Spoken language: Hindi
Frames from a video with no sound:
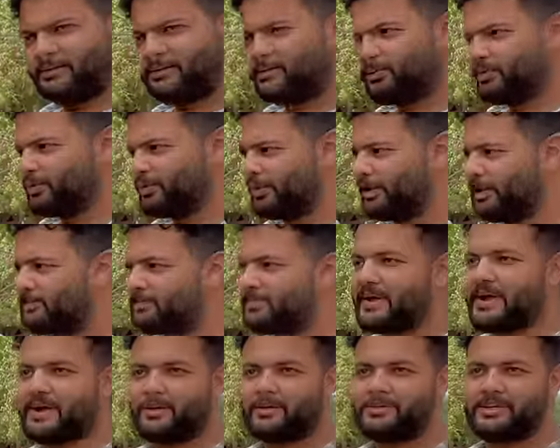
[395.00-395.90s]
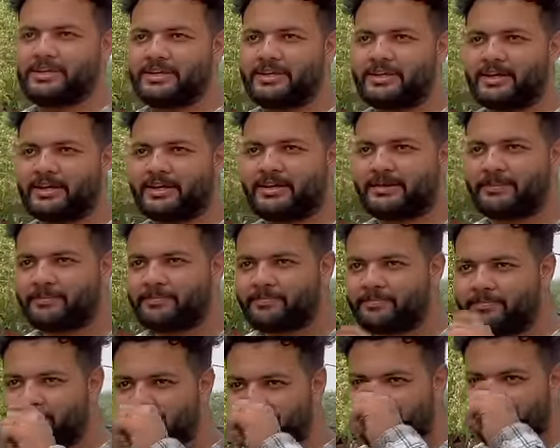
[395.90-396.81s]
पूरी हाँ। ना पैक हो जाती है गाड़ी
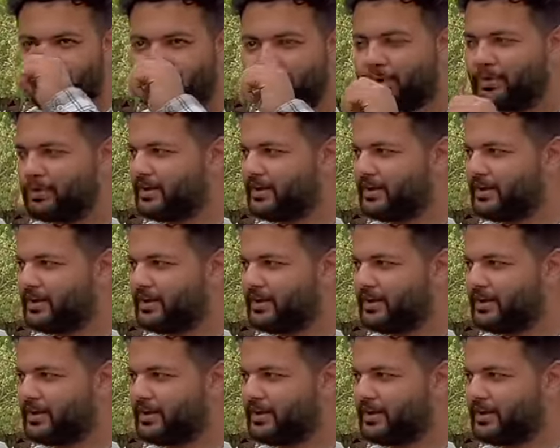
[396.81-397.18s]
तो